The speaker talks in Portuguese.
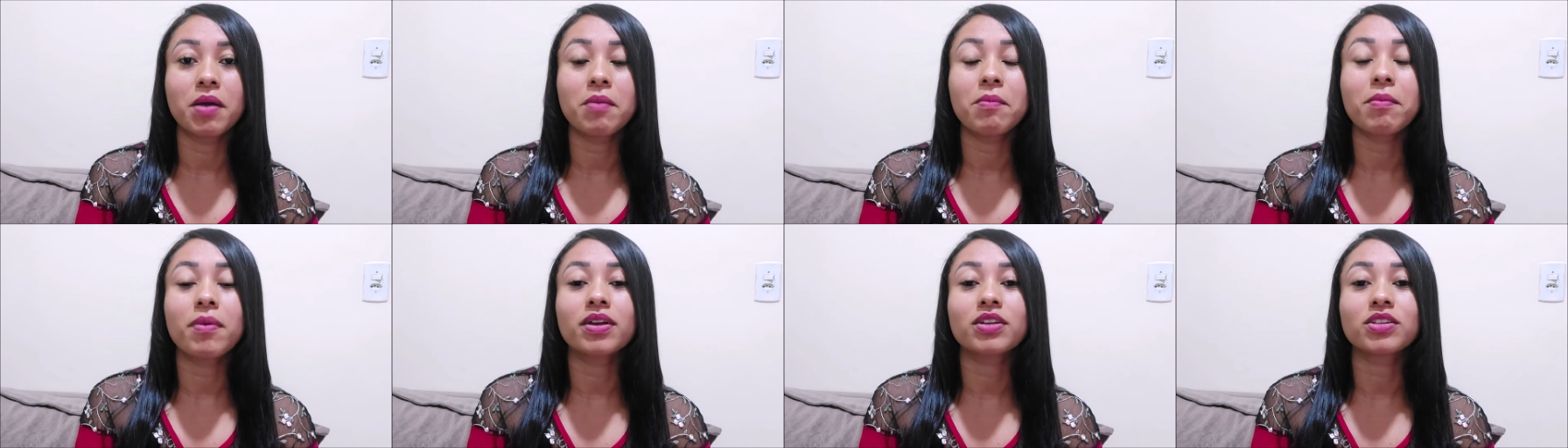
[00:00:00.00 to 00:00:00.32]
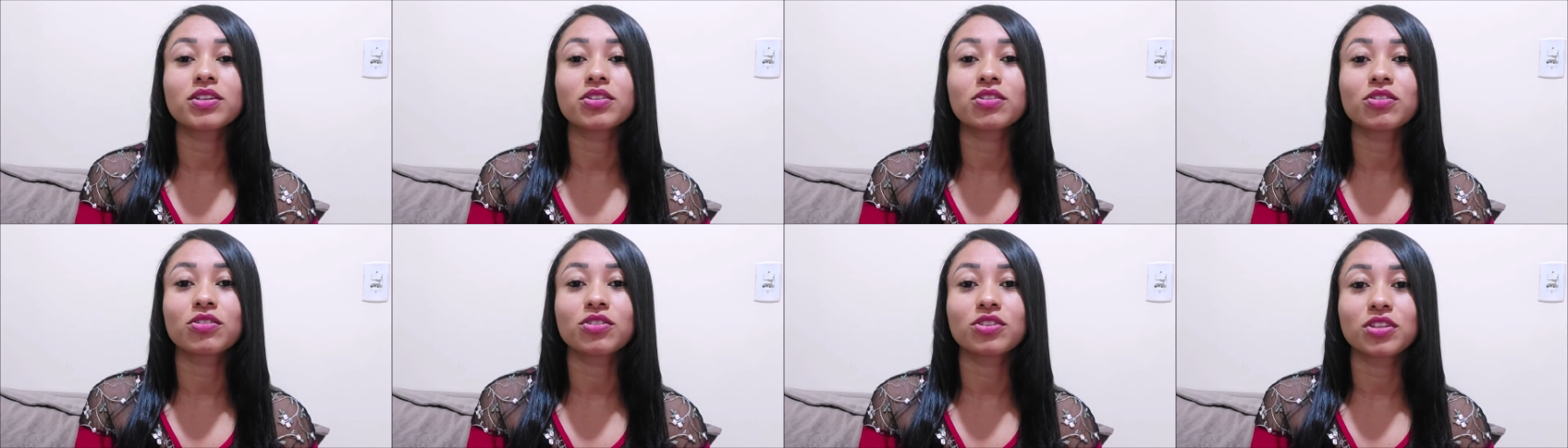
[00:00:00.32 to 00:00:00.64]

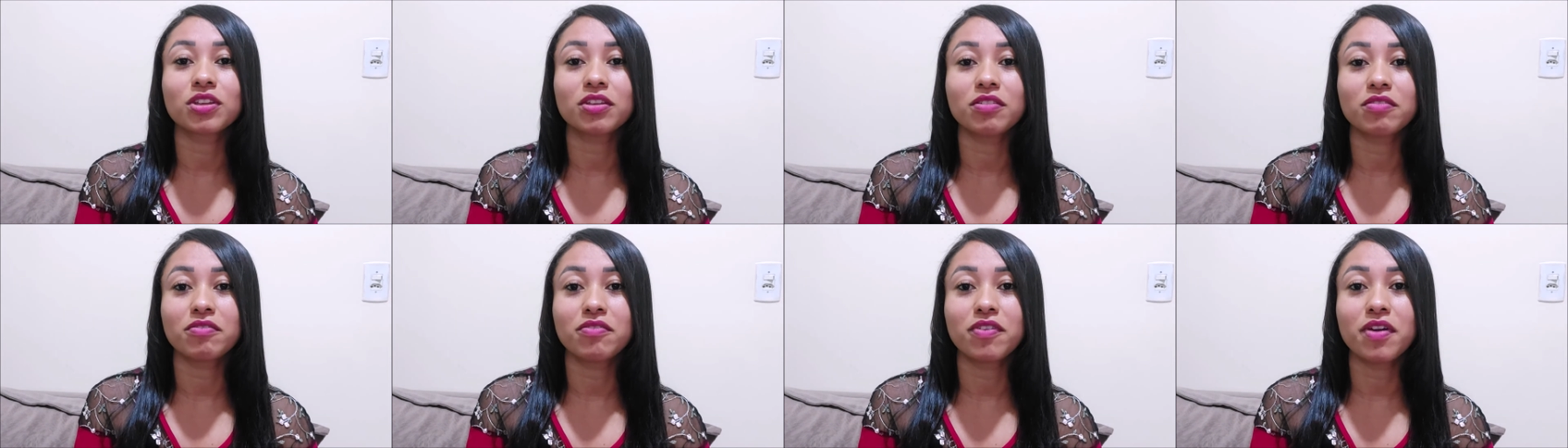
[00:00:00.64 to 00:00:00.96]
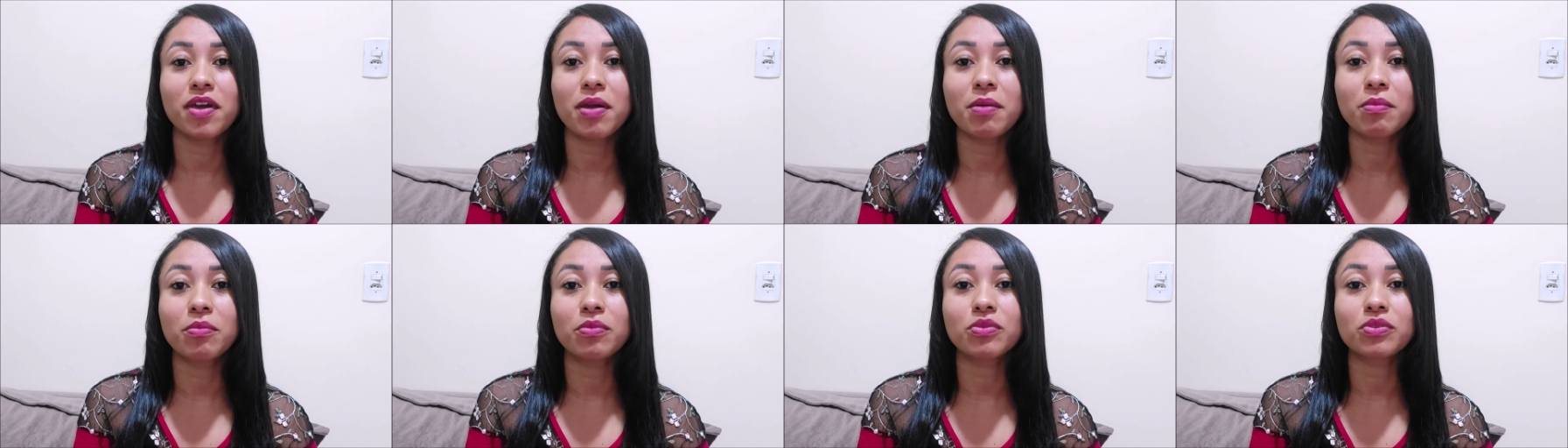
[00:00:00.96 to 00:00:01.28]
mas nós
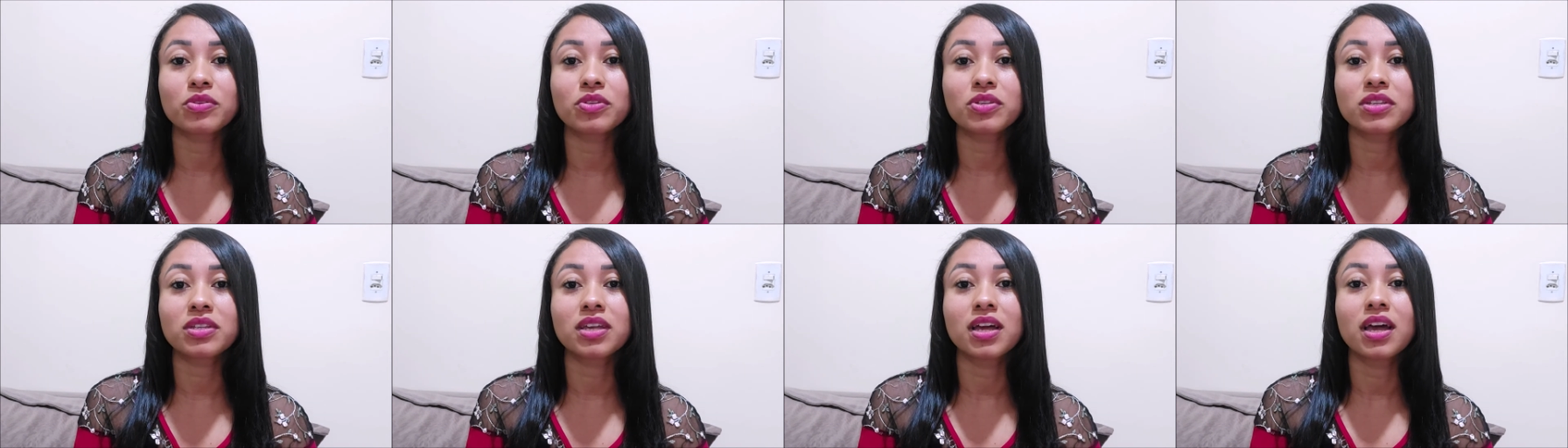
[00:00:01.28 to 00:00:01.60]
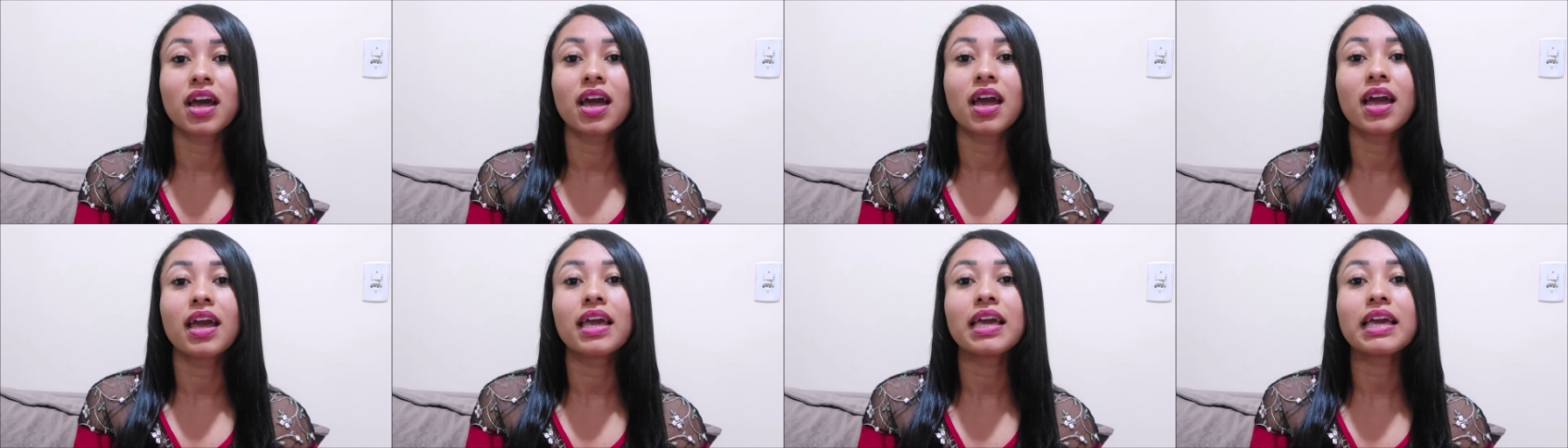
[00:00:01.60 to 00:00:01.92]
devemos
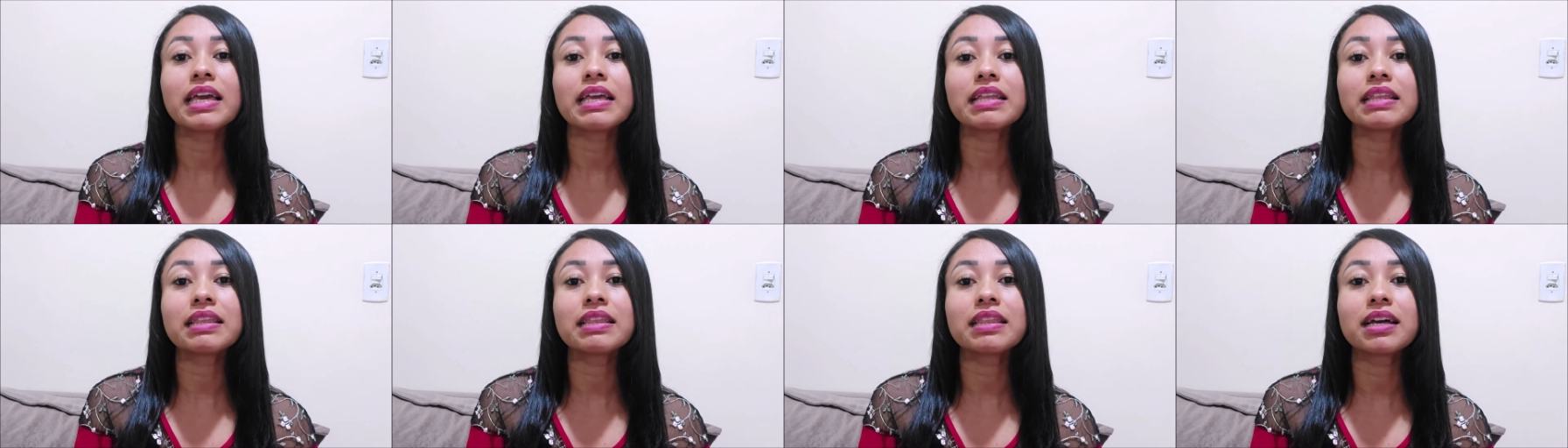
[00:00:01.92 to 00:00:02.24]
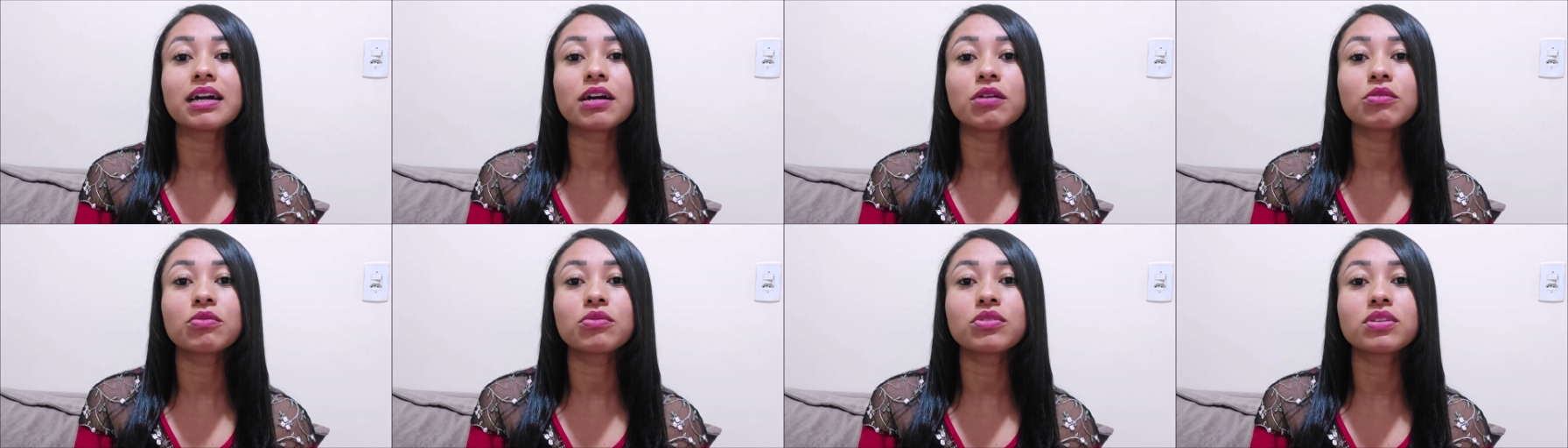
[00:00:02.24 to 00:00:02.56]

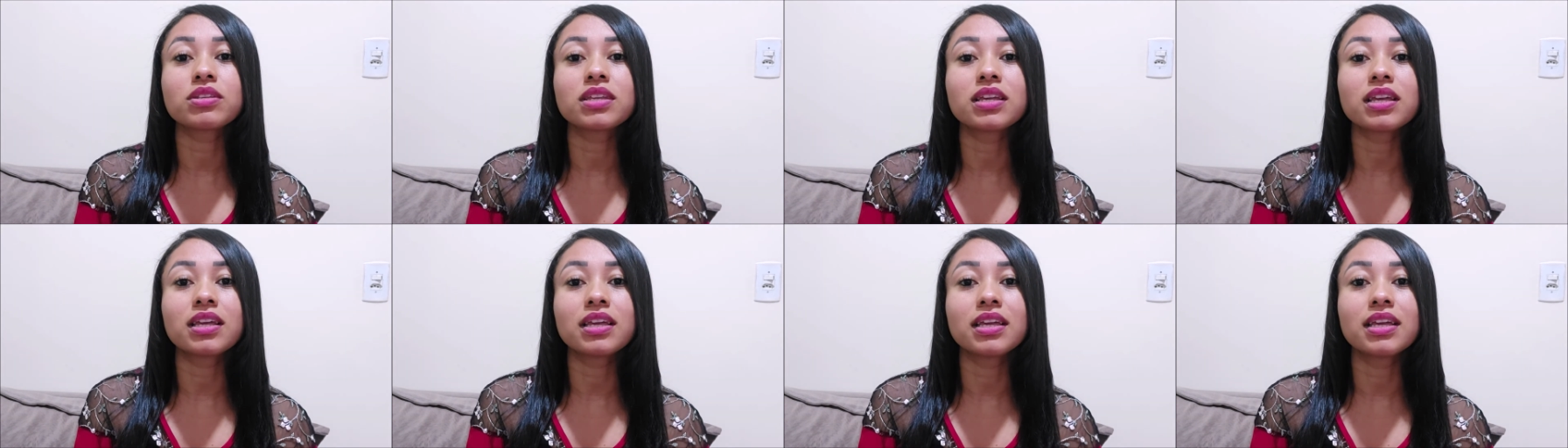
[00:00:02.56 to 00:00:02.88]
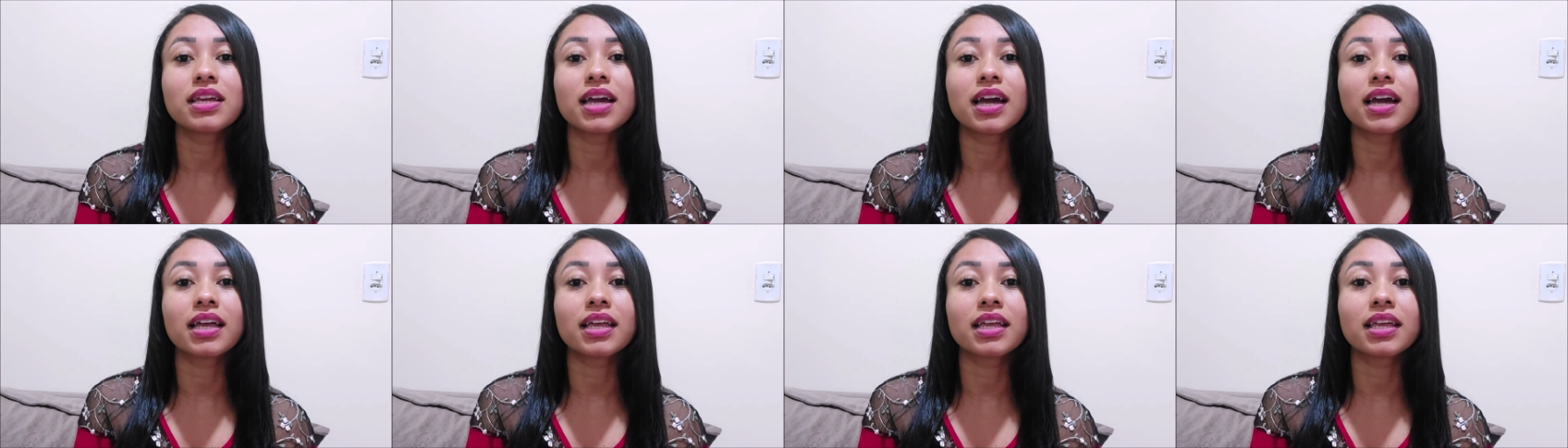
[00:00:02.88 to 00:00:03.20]
então
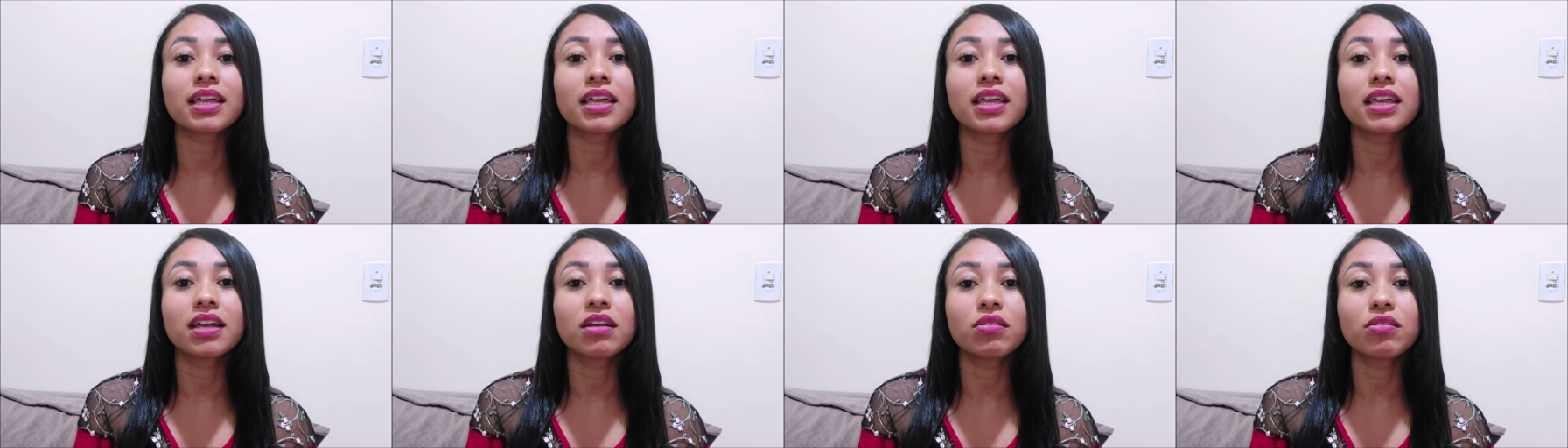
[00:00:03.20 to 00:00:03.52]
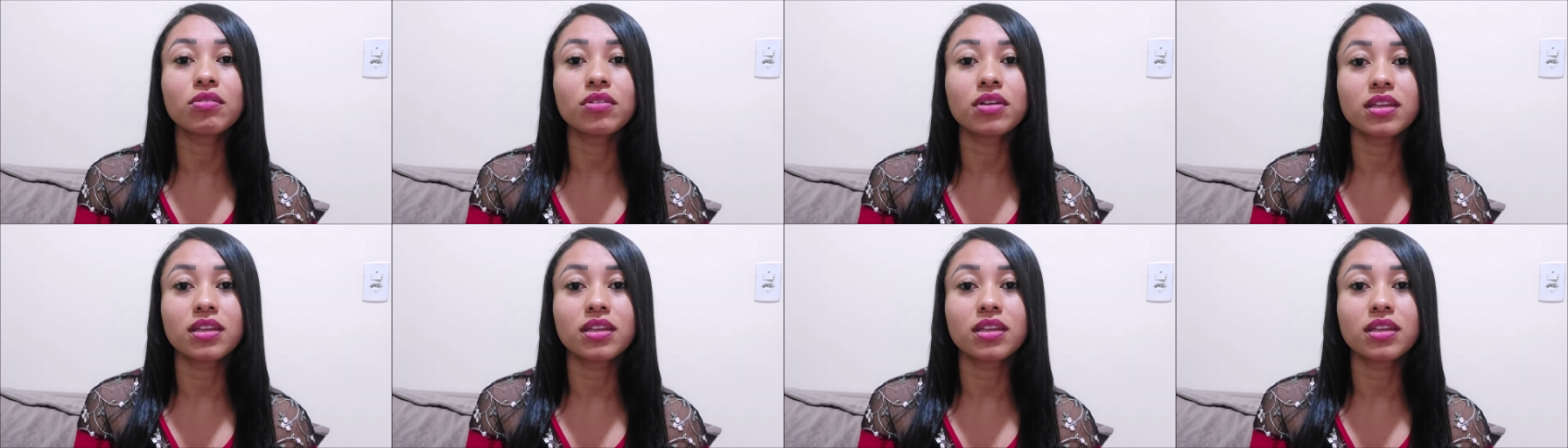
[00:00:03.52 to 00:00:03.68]
seguir aquilo